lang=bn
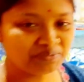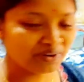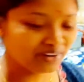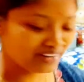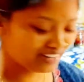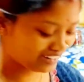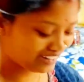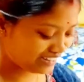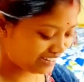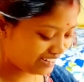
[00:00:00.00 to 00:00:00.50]
ভয়
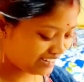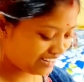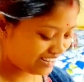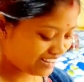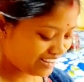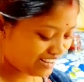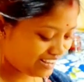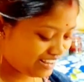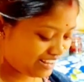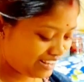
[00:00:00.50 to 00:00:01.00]
লাগে
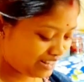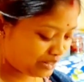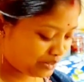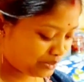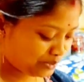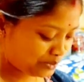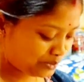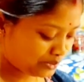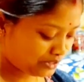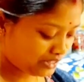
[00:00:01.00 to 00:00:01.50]

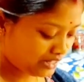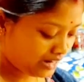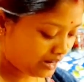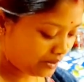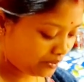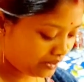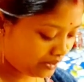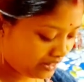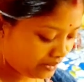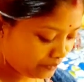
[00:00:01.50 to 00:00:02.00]
তো সেই
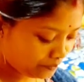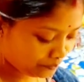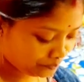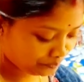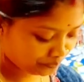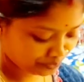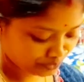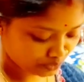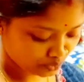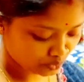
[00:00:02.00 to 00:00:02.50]
কারণে
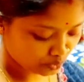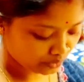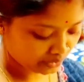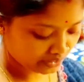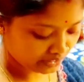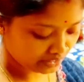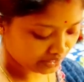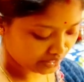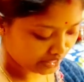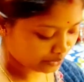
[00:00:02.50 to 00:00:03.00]

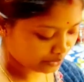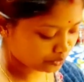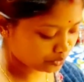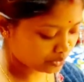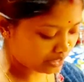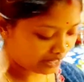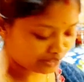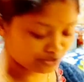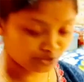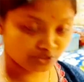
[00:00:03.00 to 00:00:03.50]
ওকে একটু
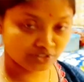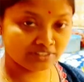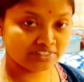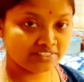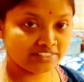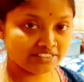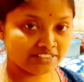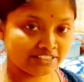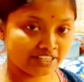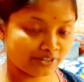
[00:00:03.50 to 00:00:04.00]
গাজর
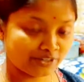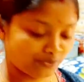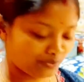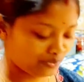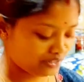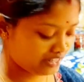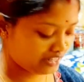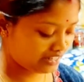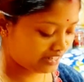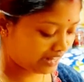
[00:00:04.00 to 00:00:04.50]
দিয়ে চেক করি
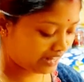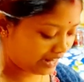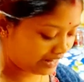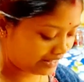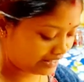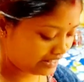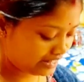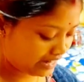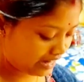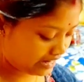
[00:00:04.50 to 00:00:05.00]
দেখি খায়
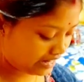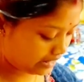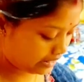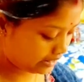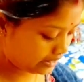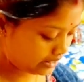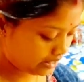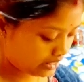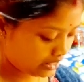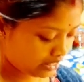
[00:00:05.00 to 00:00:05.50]
কি খায় না
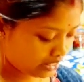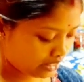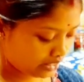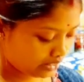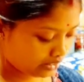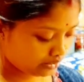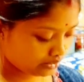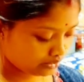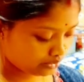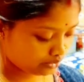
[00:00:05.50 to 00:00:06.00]

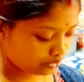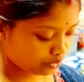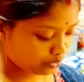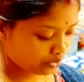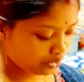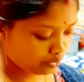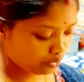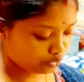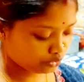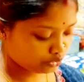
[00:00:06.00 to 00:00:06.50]
তো
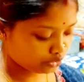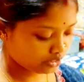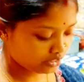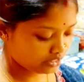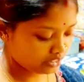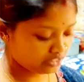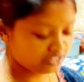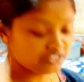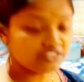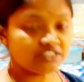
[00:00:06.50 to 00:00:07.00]
এই অংশটা
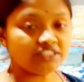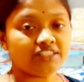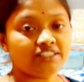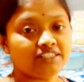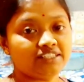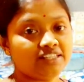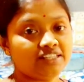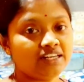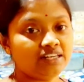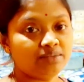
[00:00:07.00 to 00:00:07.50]
দিই
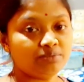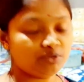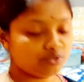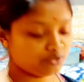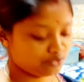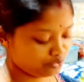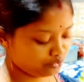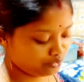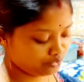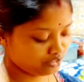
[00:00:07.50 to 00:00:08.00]
নিচেরটা তাহলে মনে
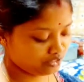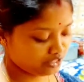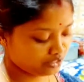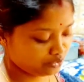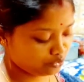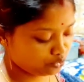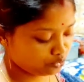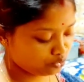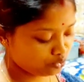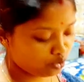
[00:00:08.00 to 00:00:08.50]
করো ওটা
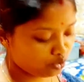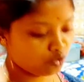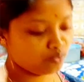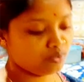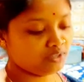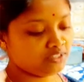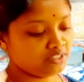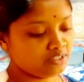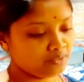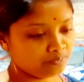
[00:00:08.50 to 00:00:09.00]
একটু নরম
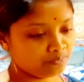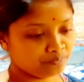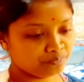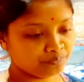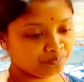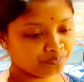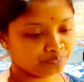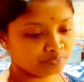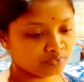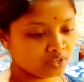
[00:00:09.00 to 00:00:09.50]
আছে
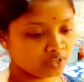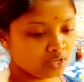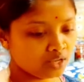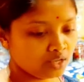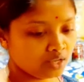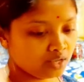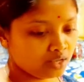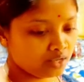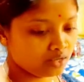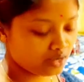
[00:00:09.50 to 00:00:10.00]

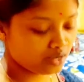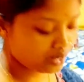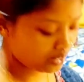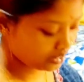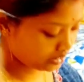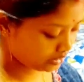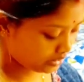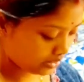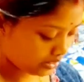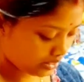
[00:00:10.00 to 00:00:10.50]
আর
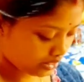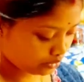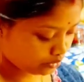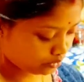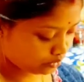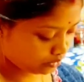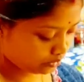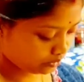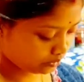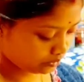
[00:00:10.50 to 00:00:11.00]
এটা থাকুক